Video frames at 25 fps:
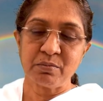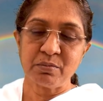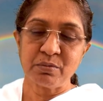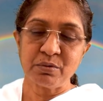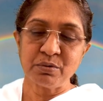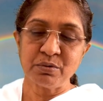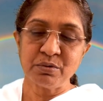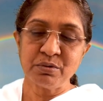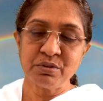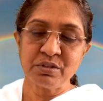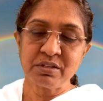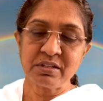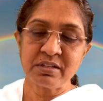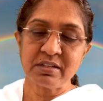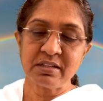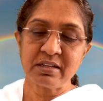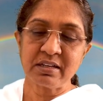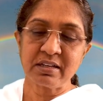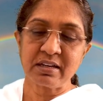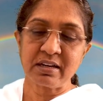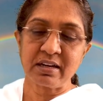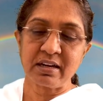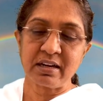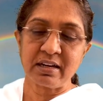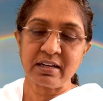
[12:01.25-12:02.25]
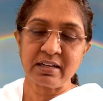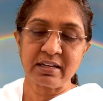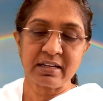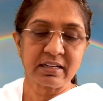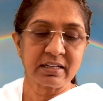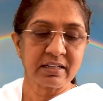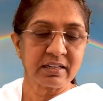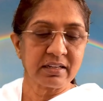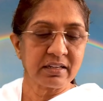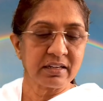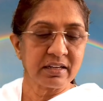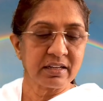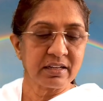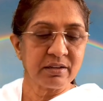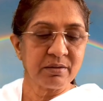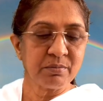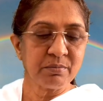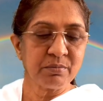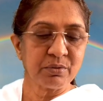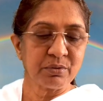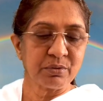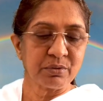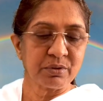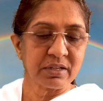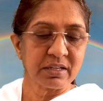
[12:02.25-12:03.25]
மூன்று
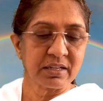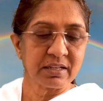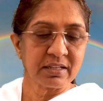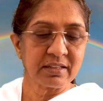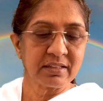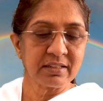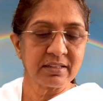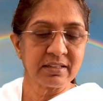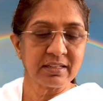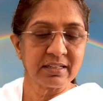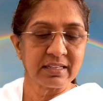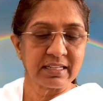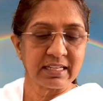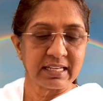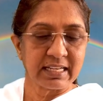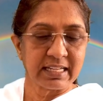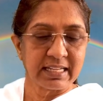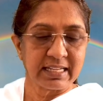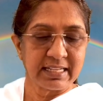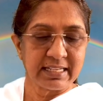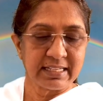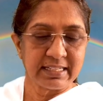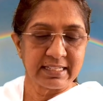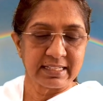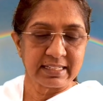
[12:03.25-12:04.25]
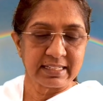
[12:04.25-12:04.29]
காலங்களையும் உணர்ந்த நிலையில்